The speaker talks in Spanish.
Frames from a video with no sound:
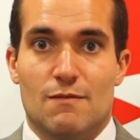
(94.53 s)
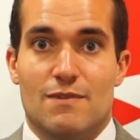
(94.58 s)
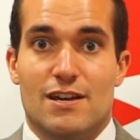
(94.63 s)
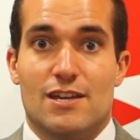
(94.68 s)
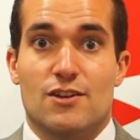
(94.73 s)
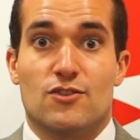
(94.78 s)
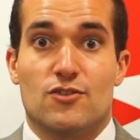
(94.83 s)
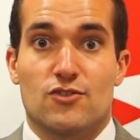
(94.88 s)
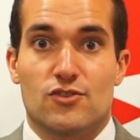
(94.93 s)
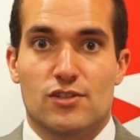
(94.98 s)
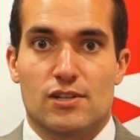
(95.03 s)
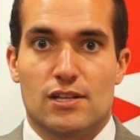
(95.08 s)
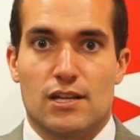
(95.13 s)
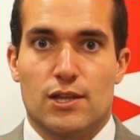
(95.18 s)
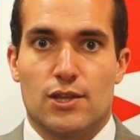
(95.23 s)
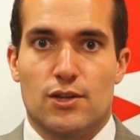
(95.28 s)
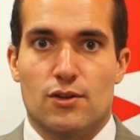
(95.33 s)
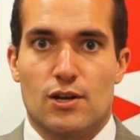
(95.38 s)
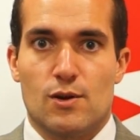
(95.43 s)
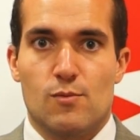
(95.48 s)
mayor
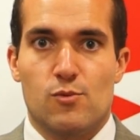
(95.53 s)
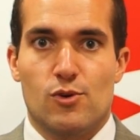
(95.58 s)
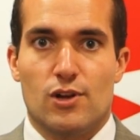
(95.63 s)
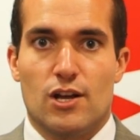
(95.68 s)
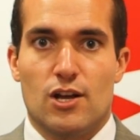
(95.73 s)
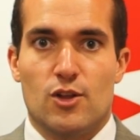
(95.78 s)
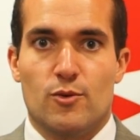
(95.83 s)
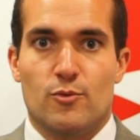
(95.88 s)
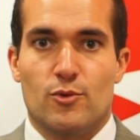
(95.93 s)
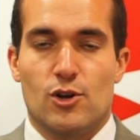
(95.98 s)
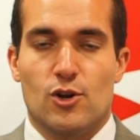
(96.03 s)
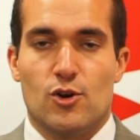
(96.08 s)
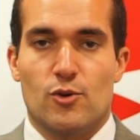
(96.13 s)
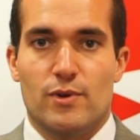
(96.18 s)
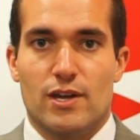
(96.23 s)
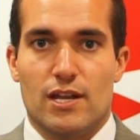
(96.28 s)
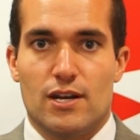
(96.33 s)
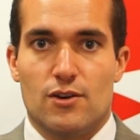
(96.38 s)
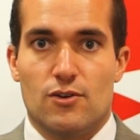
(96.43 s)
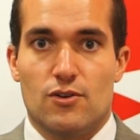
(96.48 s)
consideración que publicado por el
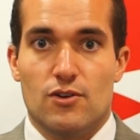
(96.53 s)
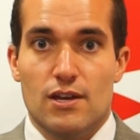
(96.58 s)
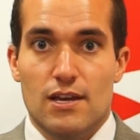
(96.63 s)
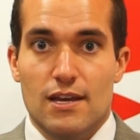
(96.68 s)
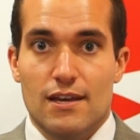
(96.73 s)
gobierno